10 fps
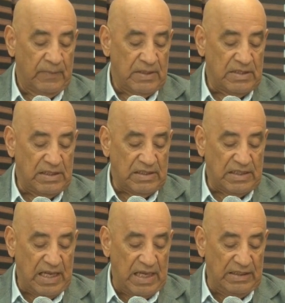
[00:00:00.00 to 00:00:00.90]
se
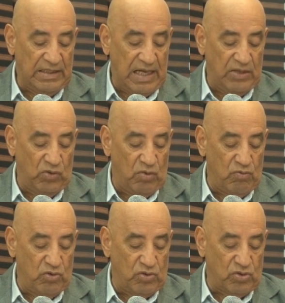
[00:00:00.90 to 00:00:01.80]
están dando
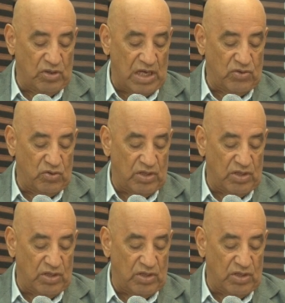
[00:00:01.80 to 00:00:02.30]
muchos casos